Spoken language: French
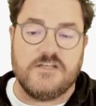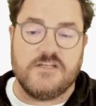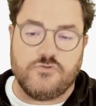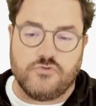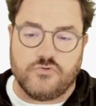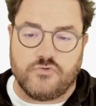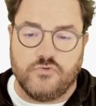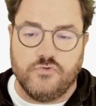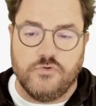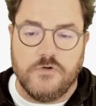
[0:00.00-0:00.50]
Et
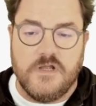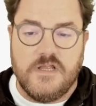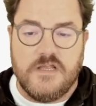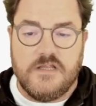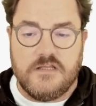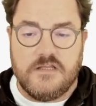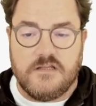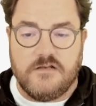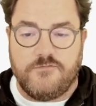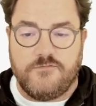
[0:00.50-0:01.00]
du coup,
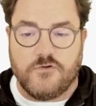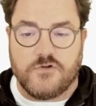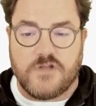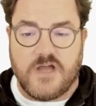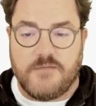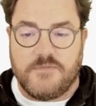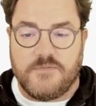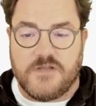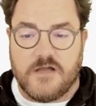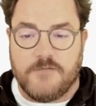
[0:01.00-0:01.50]
il
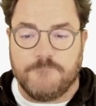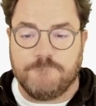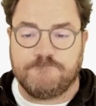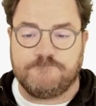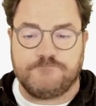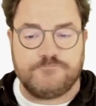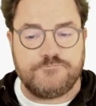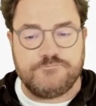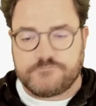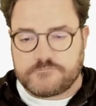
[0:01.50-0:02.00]
faudra bien
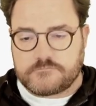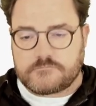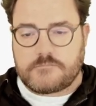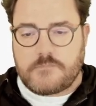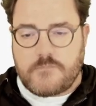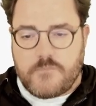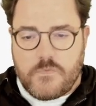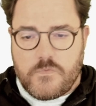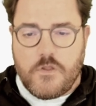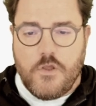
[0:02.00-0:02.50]

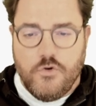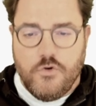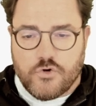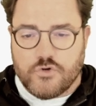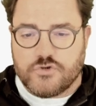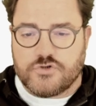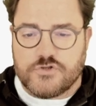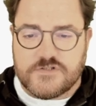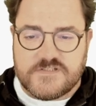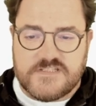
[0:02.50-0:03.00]

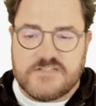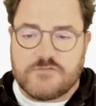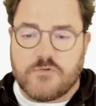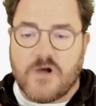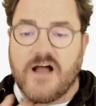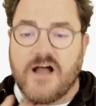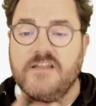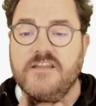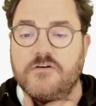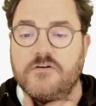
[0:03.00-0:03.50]
que ceci
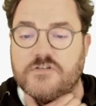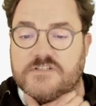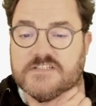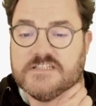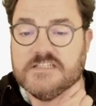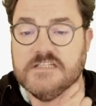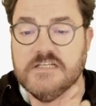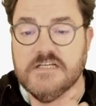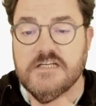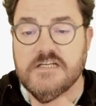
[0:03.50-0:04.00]
soit
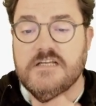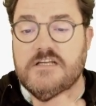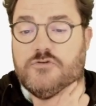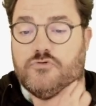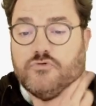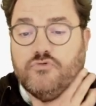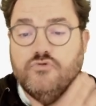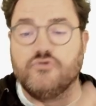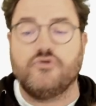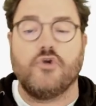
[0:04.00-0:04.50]
anéanti
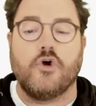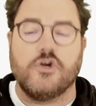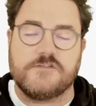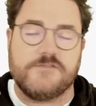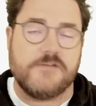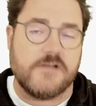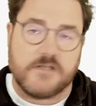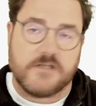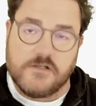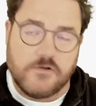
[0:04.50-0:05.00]
et du coup
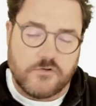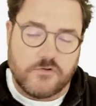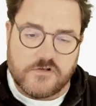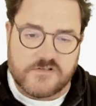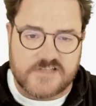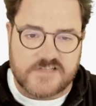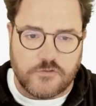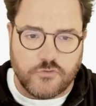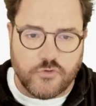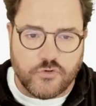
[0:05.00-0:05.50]
transféré euh,
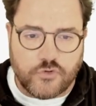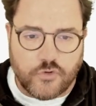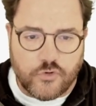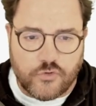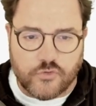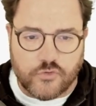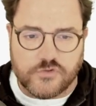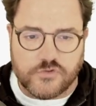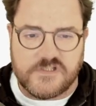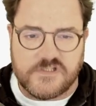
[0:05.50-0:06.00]
dans un
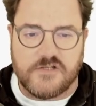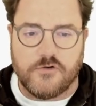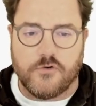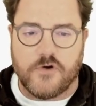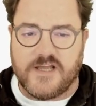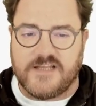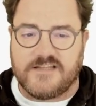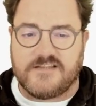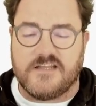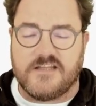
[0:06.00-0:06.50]
autre compte qui
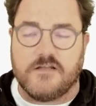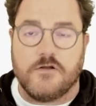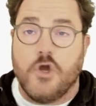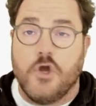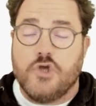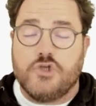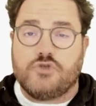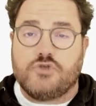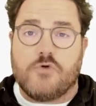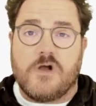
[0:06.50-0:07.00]
aura été
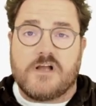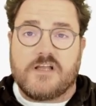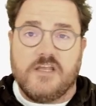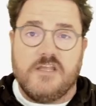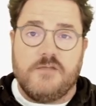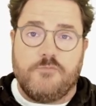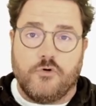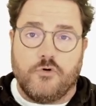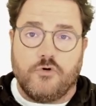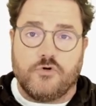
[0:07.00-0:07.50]
soit
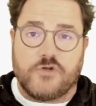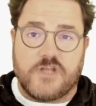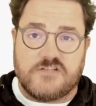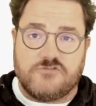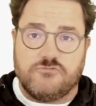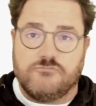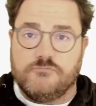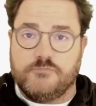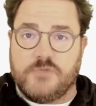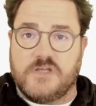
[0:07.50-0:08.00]
créé pour
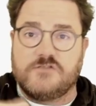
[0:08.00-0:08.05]
l'occasion,